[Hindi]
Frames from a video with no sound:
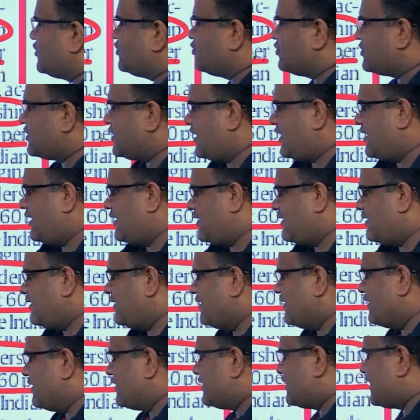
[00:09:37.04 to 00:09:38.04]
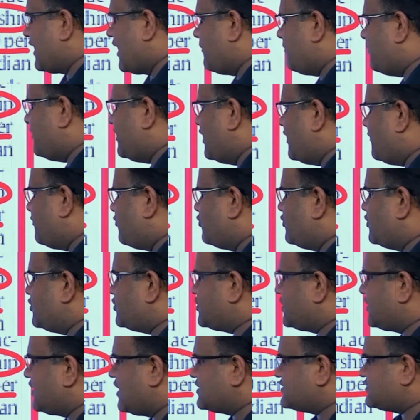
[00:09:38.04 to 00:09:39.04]
तो क्या है कैबिनेट
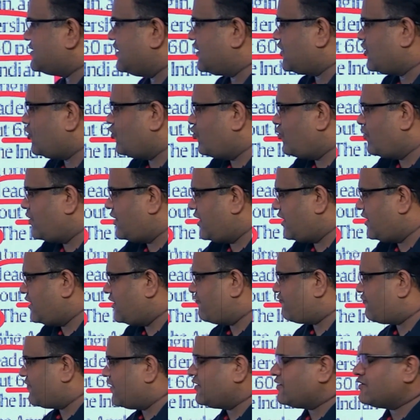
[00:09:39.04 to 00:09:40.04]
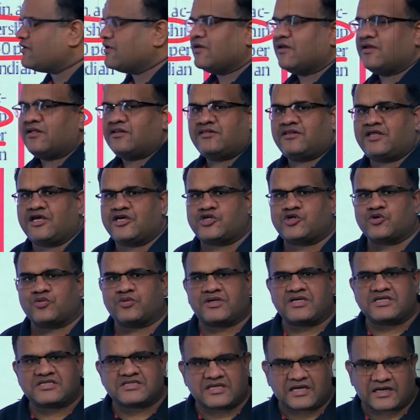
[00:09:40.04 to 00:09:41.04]
पोजिशन हासिल किए हुए हैं डिफरेंट देशों
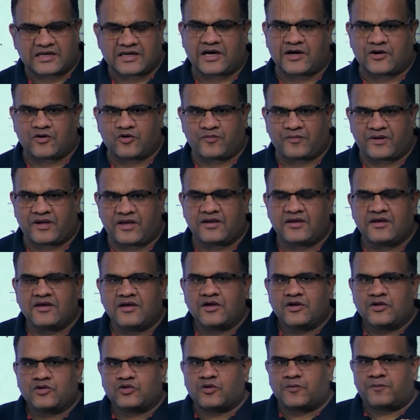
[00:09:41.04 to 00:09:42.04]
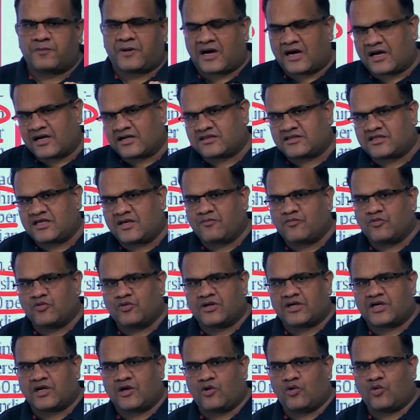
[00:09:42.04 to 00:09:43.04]
की सरकारों में तो भारतीय मूल
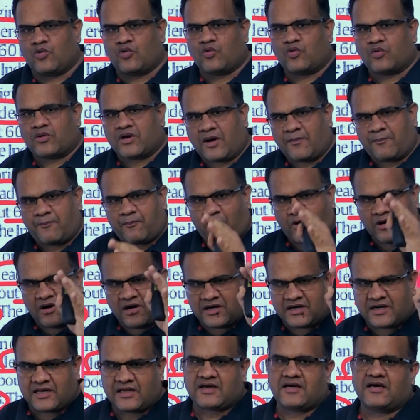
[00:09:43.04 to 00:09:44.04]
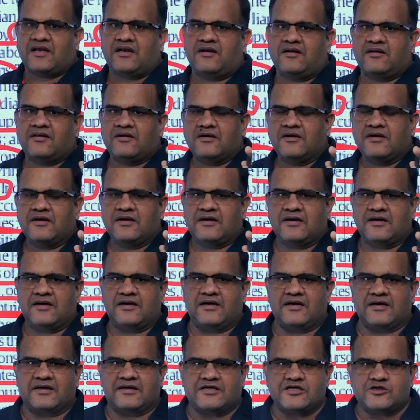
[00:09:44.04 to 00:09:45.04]
के लोगों का पॉलिटिकल
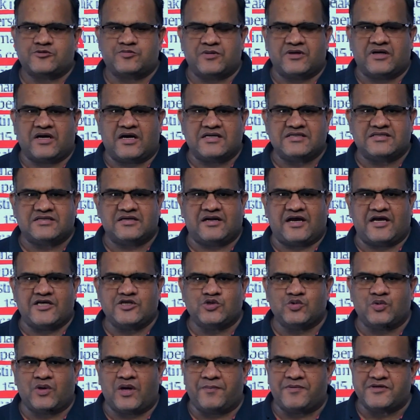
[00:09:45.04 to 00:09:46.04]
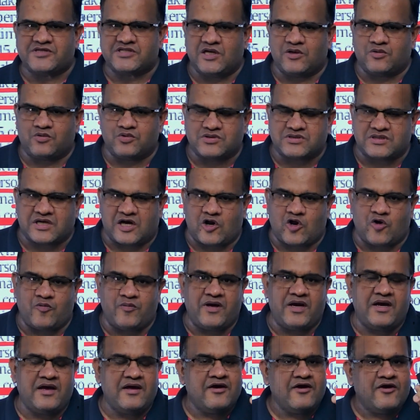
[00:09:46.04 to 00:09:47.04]
किस प्रकार से राइज हुआ है पिछले कुछ सालों
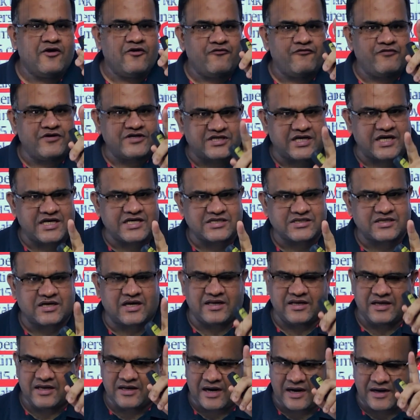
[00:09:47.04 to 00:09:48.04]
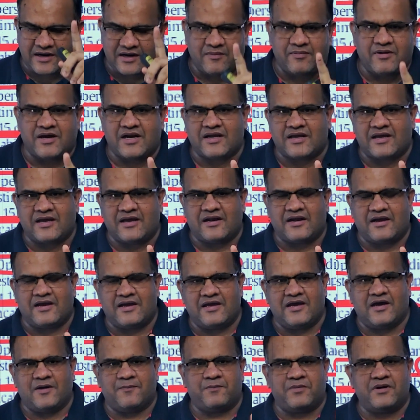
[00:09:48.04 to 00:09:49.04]
में विशेषकर ये राइटर हमारा कह रहा है
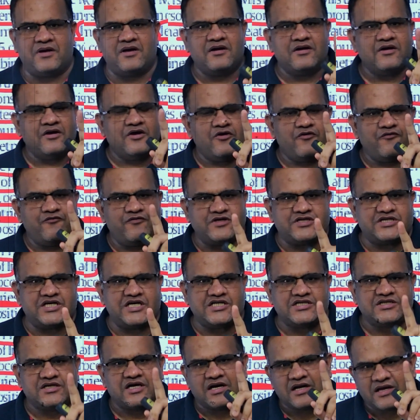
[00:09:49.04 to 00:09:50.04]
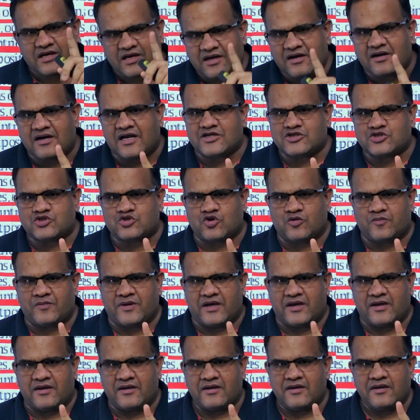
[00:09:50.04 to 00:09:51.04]
यहां पर विशेषकर किन राष्ट्रों
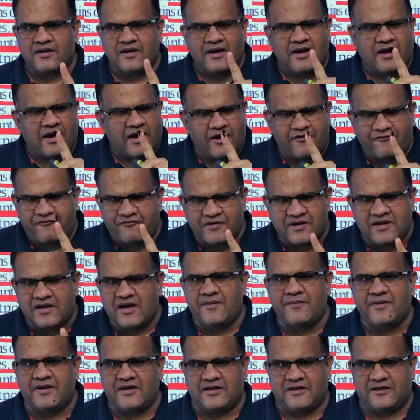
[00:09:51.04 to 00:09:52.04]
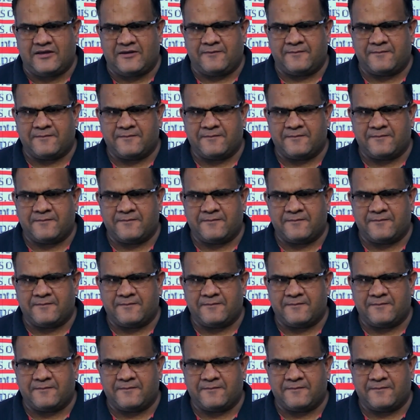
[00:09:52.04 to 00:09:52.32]
में अफ्रीका में नहीं